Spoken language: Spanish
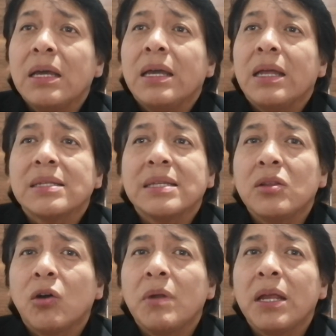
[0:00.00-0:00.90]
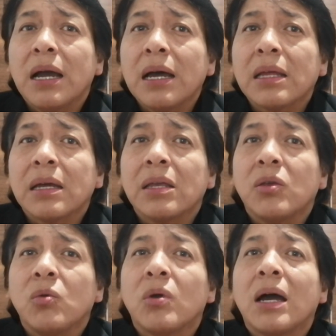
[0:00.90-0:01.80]
era cita obligada
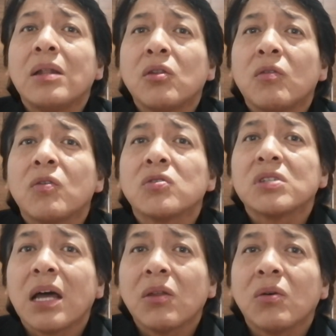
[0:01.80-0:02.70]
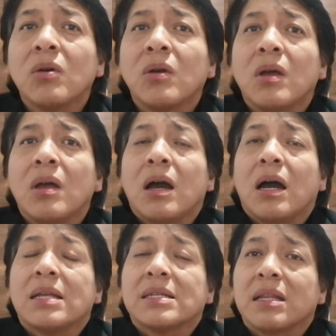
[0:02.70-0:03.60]
y un alto forzado a
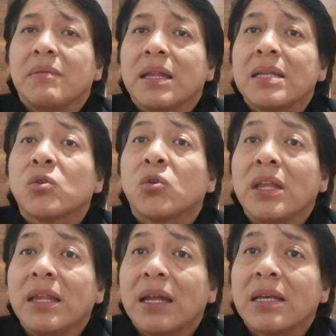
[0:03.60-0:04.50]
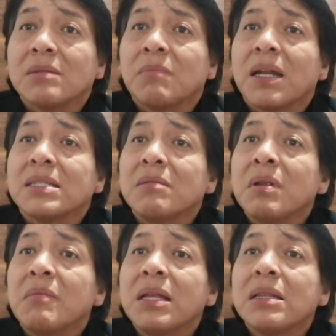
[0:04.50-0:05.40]
las actividades cotidianas para
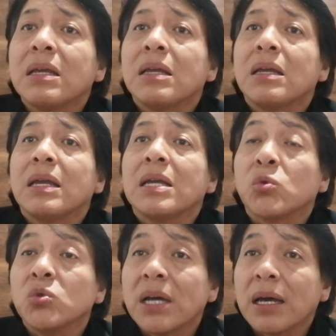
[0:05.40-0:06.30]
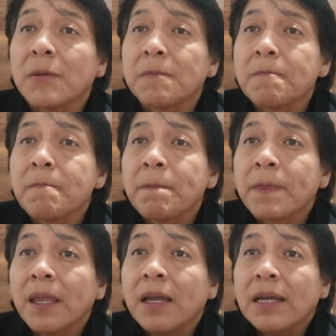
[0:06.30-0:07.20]
simplemente escuchar.
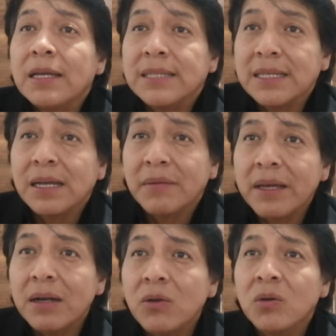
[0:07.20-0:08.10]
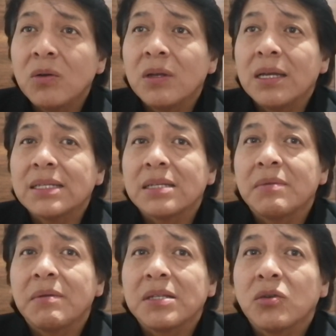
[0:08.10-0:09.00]
Sin saberlo, esas
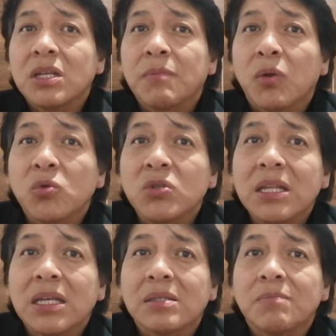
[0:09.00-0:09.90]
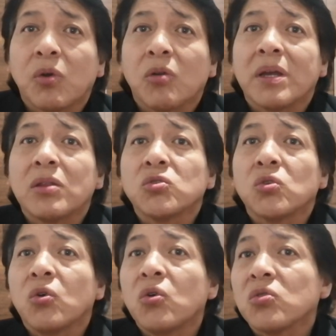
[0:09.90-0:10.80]
vibraciones producidas por objetos
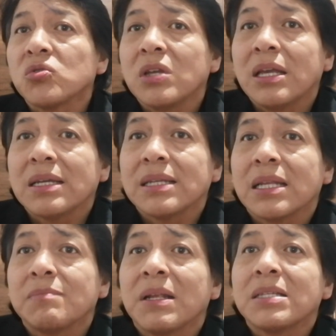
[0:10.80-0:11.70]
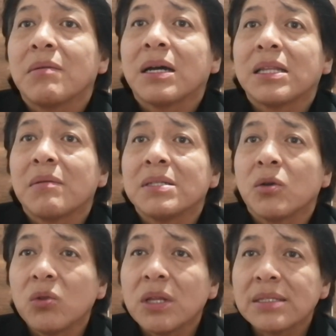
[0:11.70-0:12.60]
sonoros y que se desplazaban a través de
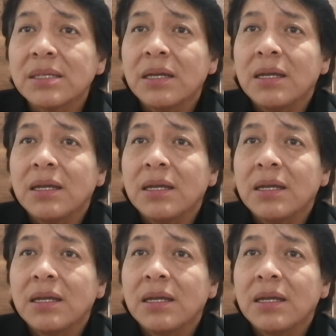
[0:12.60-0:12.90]
ondas,